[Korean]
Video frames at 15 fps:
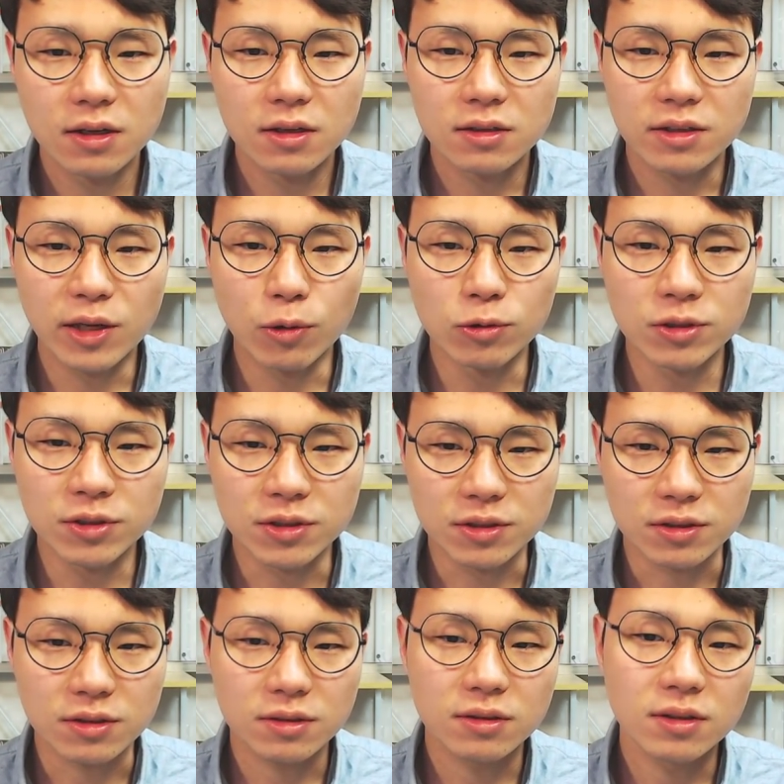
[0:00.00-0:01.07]
네,
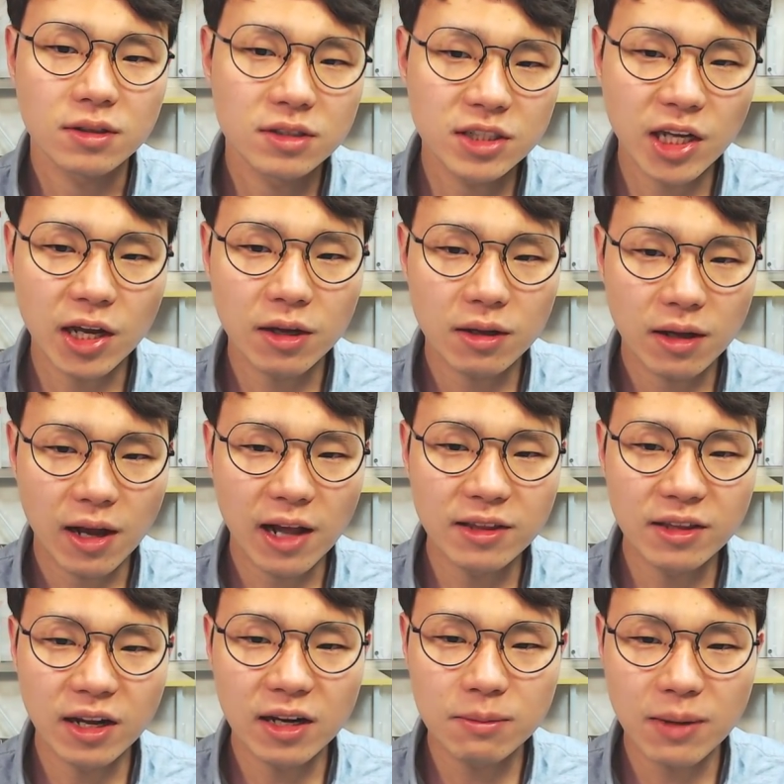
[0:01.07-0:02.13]
오늘은 한
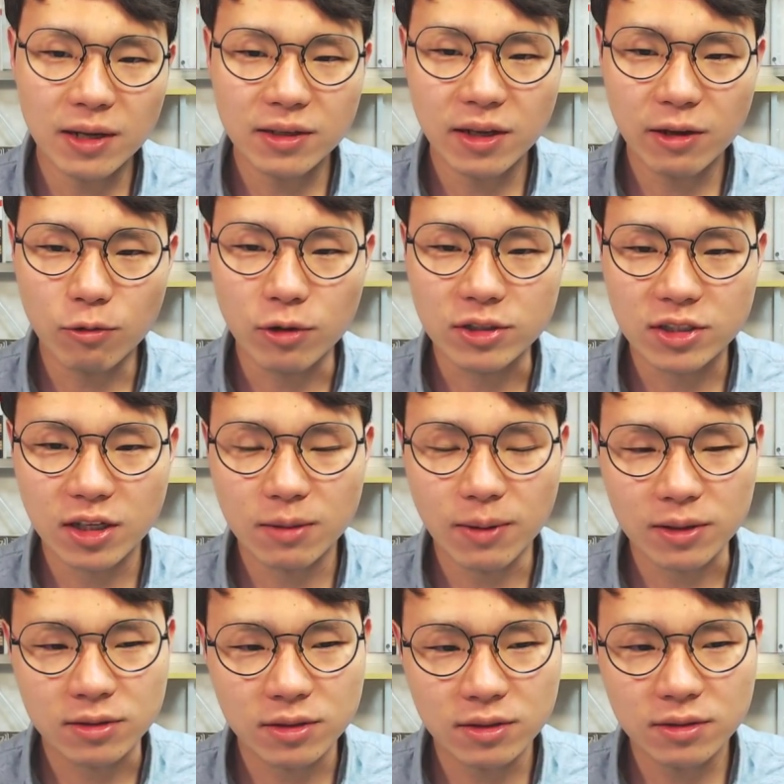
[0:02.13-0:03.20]
달 만에 월세
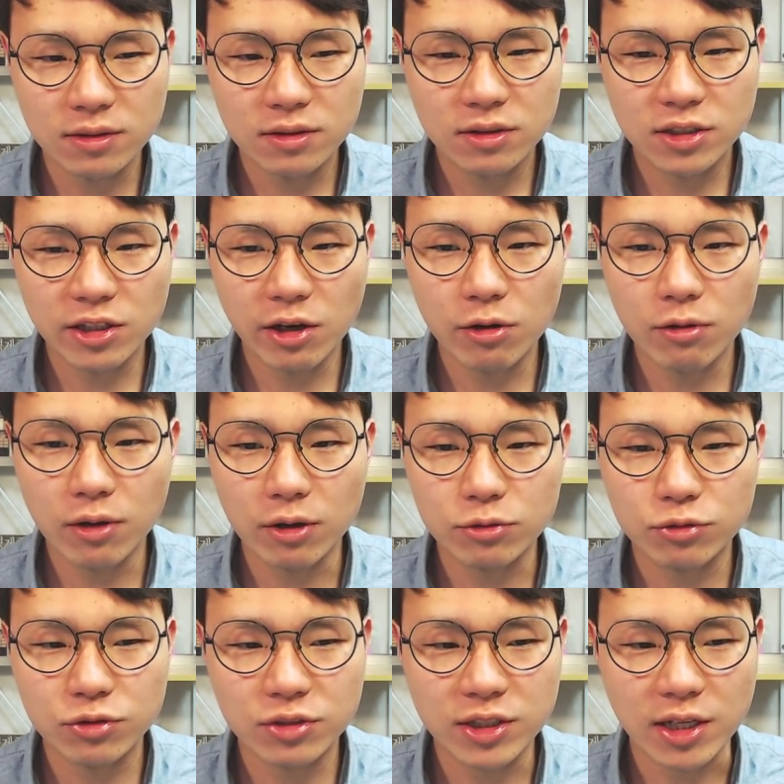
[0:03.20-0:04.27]
받는
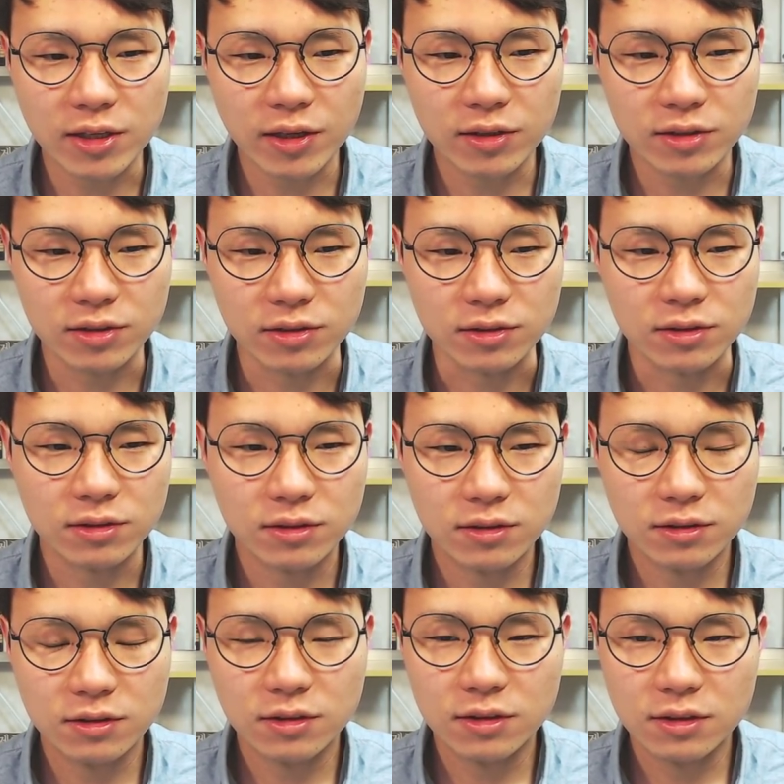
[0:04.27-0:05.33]
셰어하우스 재테크,
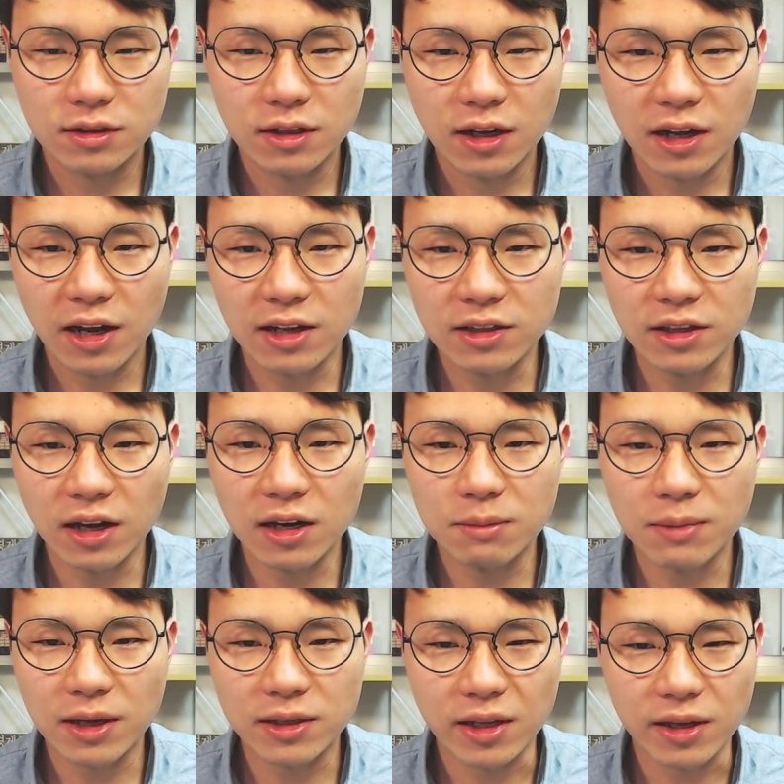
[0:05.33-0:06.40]
한 달
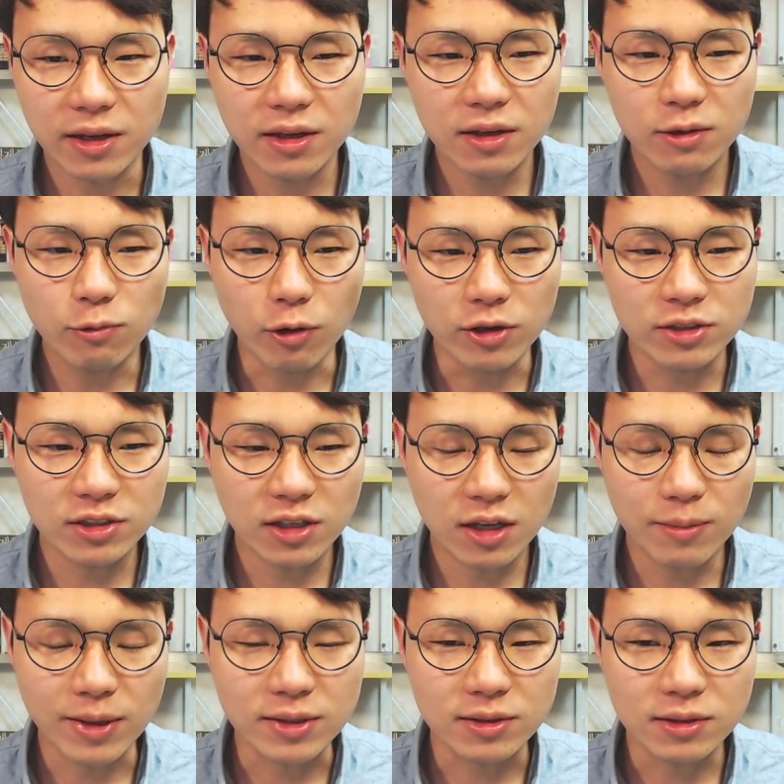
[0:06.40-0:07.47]
만에 월세
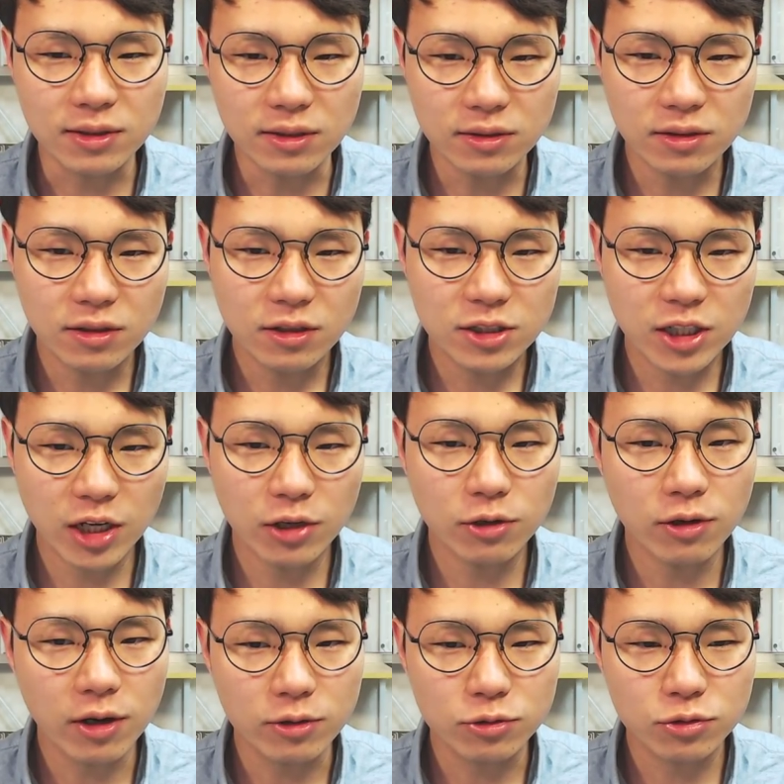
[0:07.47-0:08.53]
받는
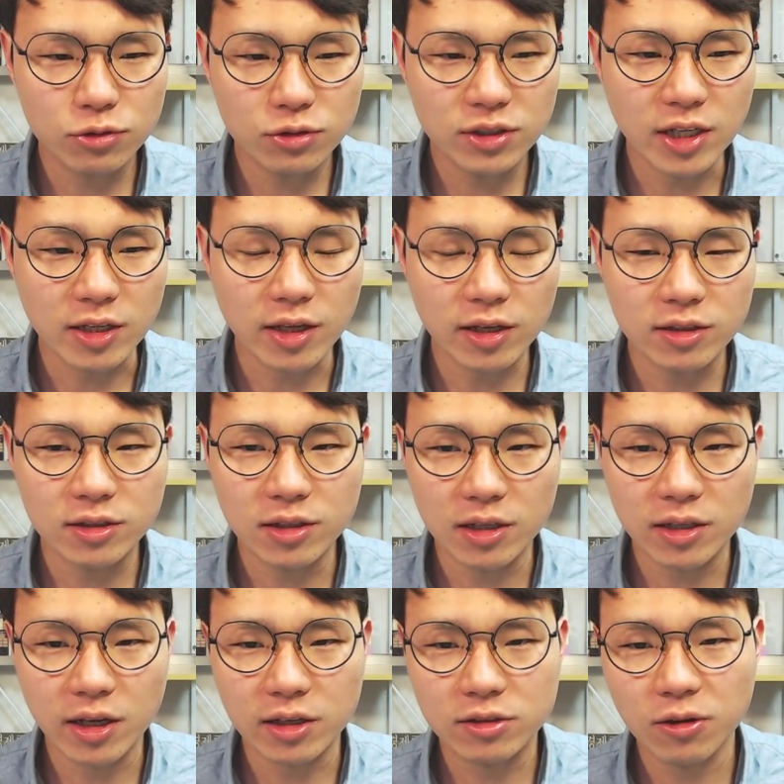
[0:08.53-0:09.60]
셰어하우스 재테크에
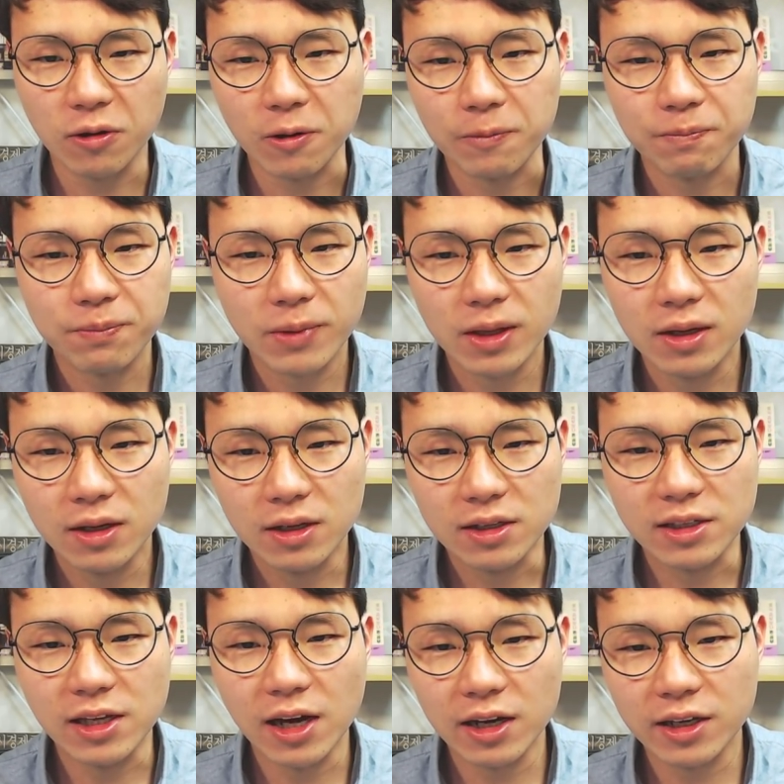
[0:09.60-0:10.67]
대해서
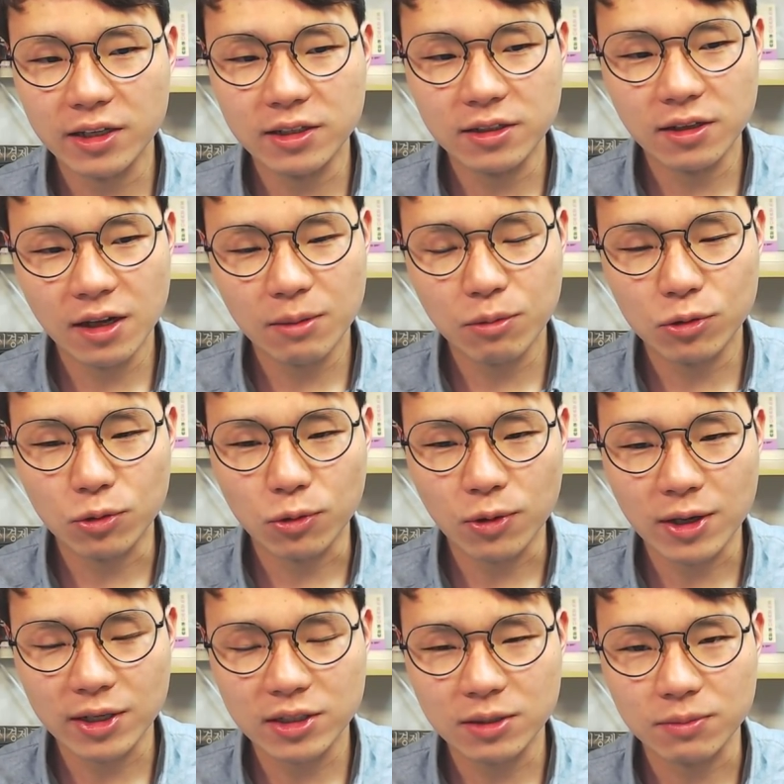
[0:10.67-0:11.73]
이야기를 해보도록
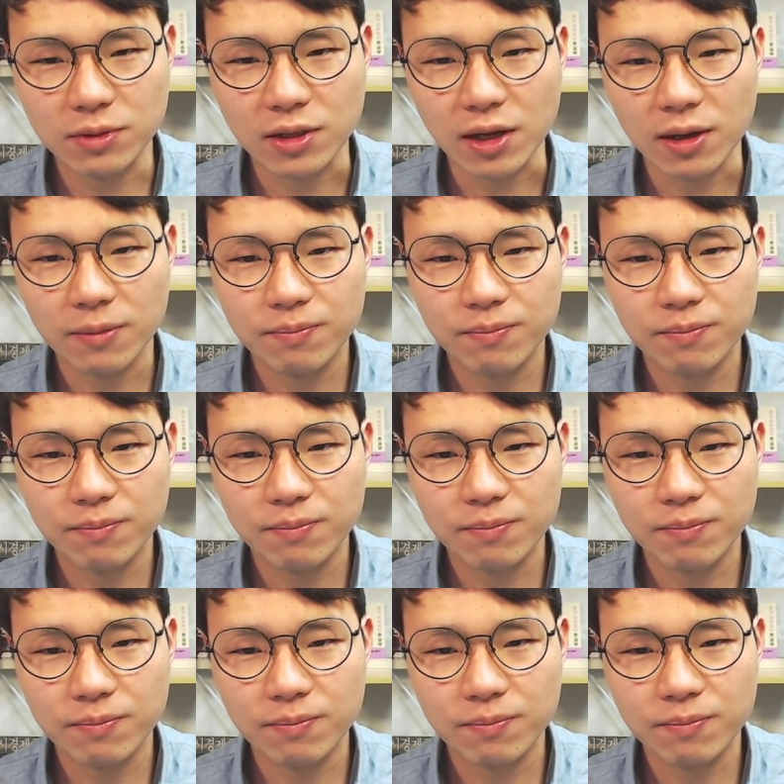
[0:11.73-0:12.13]
하겠습니다.